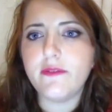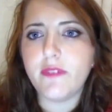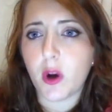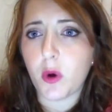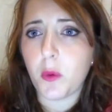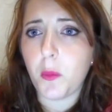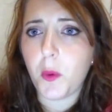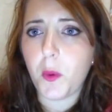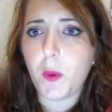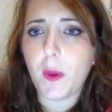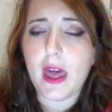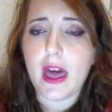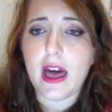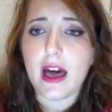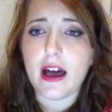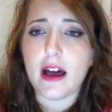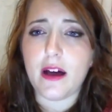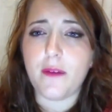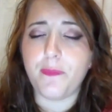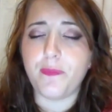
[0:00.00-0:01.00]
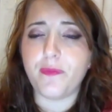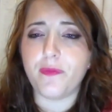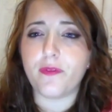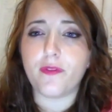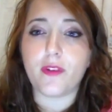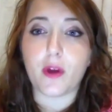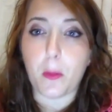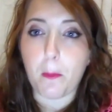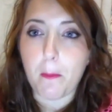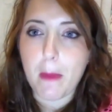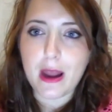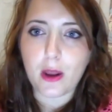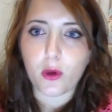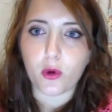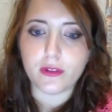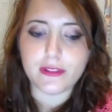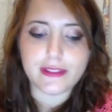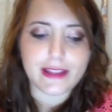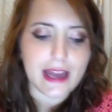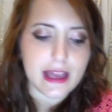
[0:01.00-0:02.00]
va comunque a mm, fare un bel
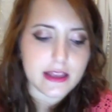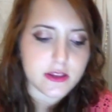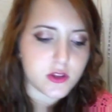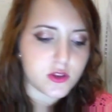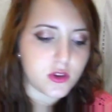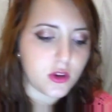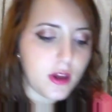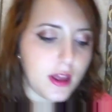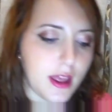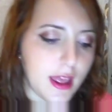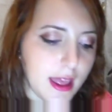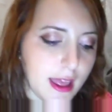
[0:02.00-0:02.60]
contrasto